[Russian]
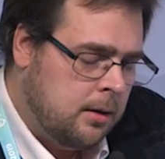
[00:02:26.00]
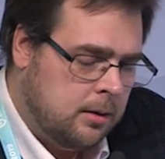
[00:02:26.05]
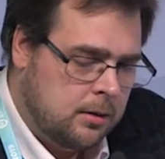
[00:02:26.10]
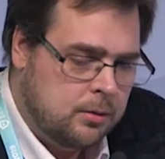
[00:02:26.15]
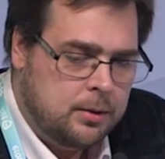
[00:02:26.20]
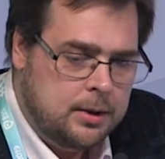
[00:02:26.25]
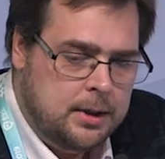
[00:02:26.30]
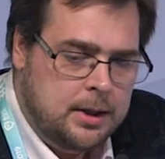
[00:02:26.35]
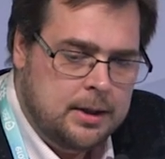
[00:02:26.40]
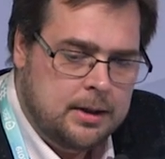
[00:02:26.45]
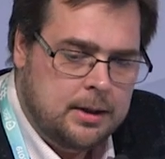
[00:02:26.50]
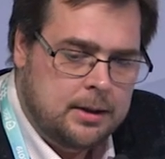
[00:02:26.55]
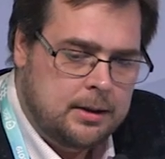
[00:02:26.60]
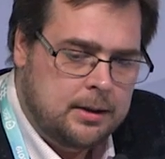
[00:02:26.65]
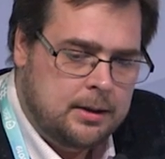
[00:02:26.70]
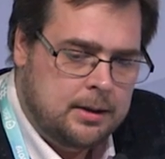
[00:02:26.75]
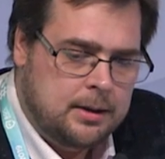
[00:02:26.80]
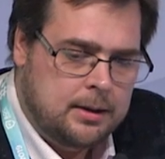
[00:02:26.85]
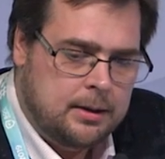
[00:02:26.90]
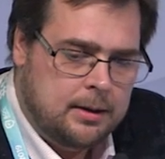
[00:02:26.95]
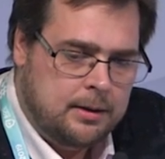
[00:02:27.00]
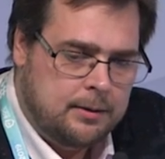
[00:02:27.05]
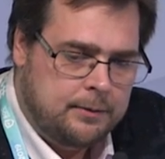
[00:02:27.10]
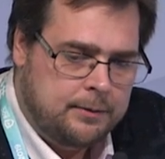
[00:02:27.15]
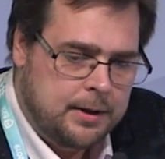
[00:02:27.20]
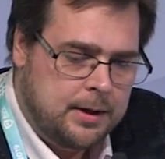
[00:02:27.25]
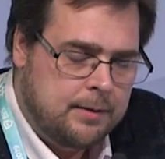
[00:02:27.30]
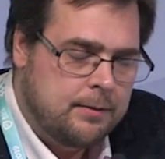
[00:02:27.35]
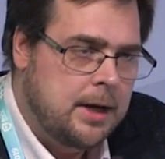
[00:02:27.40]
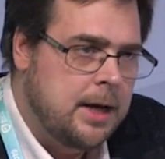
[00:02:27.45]
Ну и э,
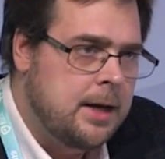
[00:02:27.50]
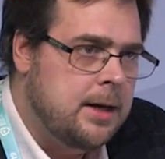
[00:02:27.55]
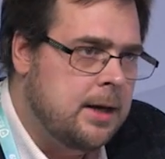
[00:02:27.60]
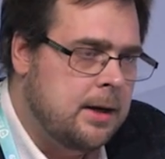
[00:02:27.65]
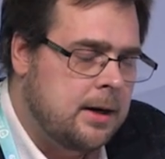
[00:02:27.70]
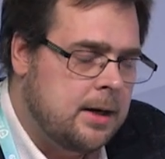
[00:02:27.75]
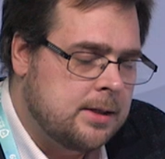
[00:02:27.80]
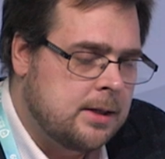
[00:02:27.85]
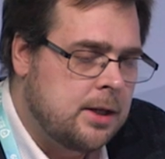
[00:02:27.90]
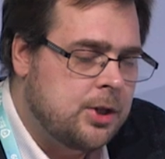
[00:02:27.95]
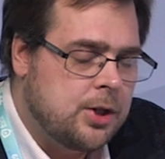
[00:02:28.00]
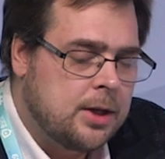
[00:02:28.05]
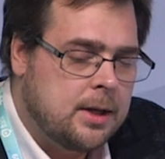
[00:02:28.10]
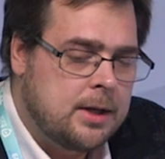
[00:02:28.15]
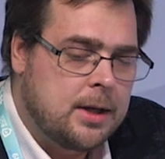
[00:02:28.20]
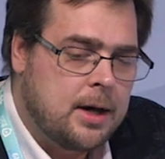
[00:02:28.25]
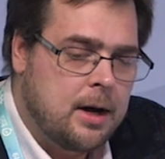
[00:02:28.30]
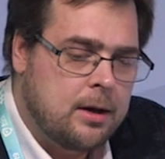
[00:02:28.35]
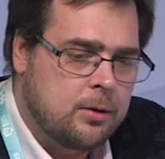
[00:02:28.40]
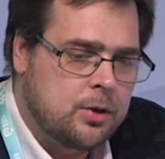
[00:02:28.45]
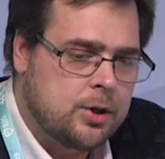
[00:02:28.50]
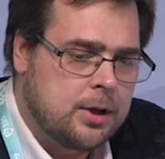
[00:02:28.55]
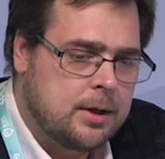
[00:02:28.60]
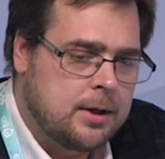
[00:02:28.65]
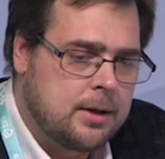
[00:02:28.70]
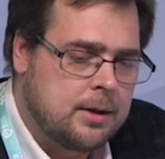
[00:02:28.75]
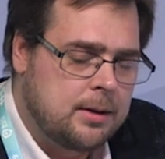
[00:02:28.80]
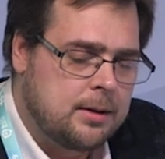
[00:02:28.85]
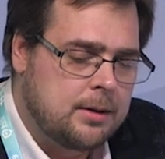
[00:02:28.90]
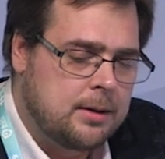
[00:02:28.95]
выявление различных
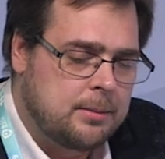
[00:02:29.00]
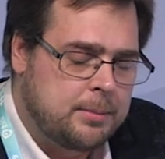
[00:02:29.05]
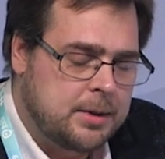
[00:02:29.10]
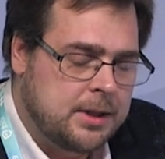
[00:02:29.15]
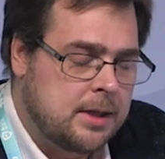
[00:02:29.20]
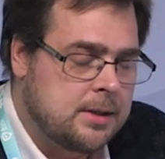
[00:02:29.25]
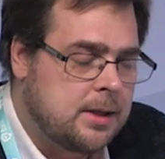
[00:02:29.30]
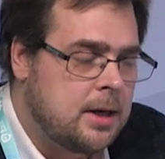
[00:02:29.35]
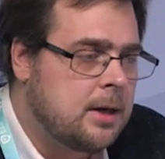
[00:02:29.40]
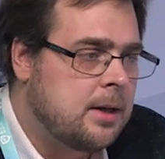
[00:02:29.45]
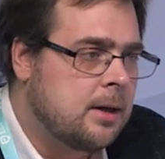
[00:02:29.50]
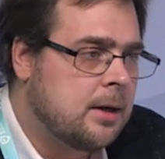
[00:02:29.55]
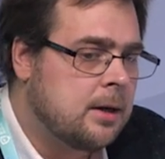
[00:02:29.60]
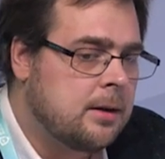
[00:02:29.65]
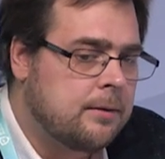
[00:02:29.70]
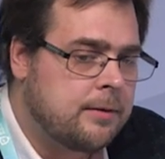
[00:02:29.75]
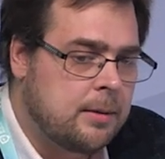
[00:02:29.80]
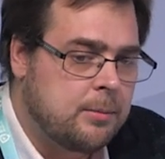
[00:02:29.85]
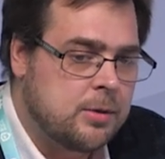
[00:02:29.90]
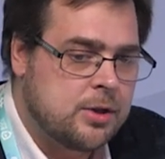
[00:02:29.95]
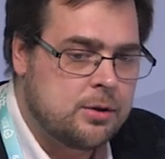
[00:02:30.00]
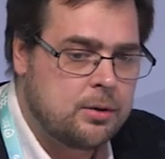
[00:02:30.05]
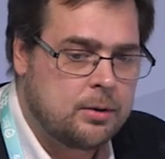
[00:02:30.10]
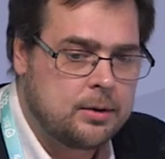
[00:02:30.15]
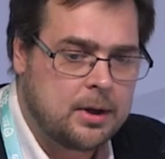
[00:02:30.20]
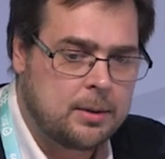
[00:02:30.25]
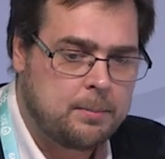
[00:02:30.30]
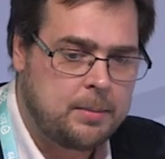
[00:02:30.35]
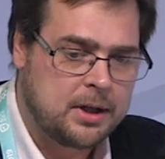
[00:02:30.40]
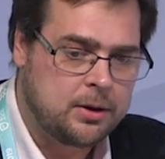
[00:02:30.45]
нехороших э, подозрительных
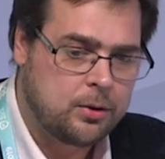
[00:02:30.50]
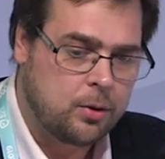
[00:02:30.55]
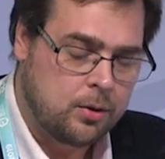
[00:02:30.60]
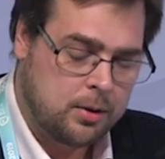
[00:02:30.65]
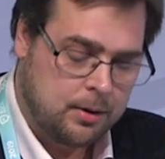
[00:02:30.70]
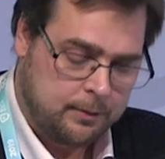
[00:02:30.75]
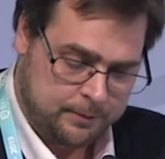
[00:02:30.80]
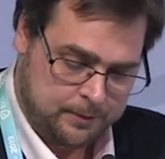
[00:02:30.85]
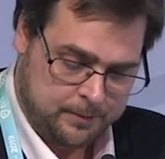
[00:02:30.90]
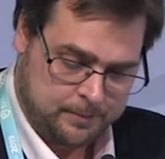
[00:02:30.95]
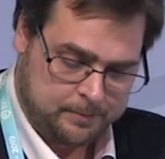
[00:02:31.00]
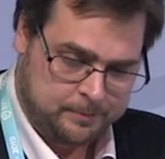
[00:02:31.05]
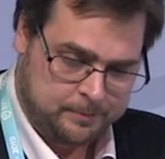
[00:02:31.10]
информационных потоков.